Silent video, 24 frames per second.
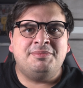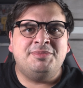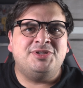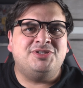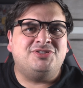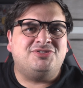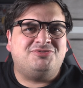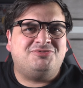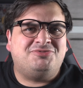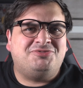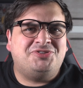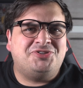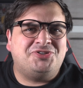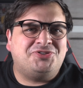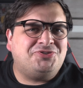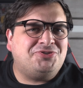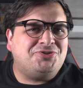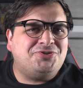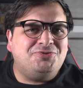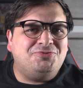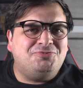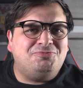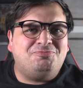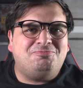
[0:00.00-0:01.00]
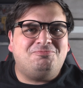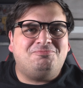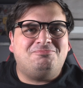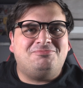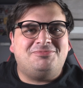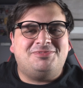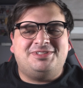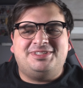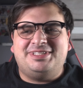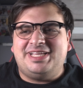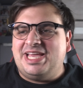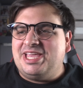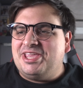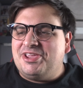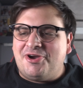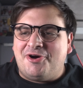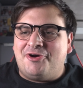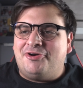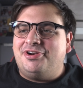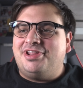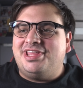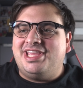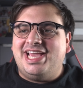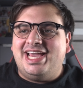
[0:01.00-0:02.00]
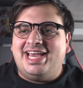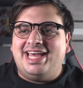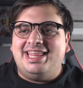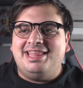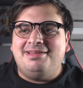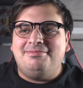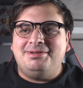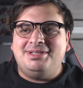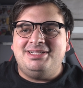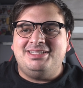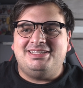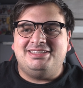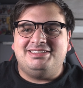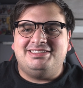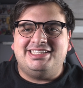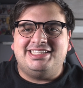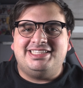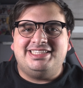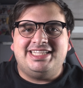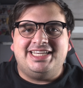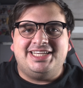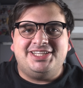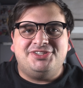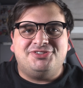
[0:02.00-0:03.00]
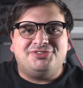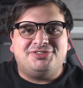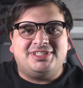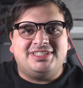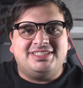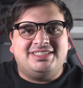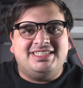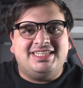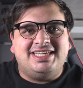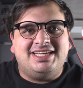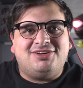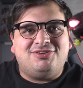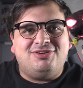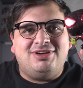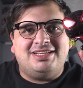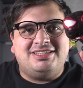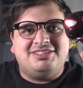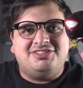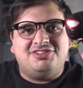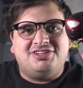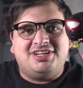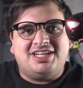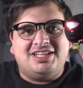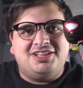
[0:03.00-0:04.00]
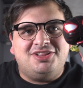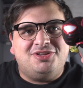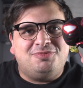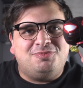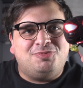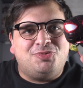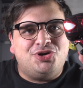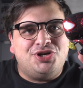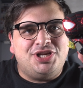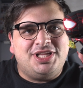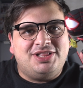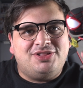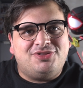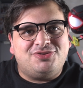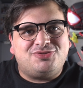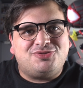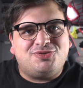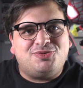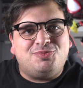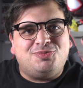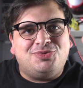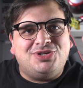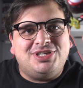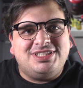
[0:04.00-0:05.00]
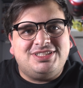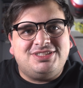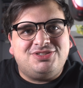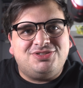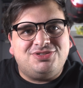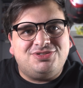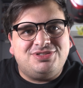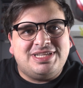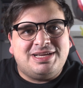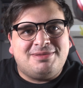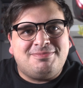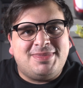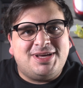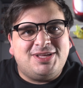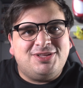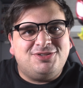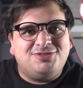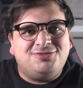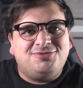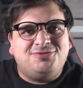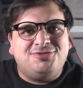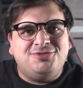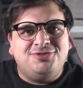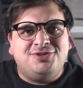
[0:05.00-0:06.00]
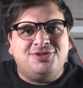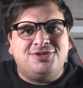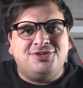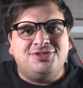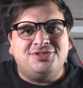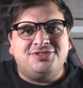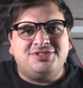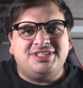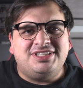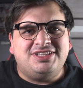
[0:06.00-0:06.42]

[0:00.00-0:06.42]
Amigos, yo soy un señor ya de 27 años que sigue coleccionando monitos como estos llamados Funcos.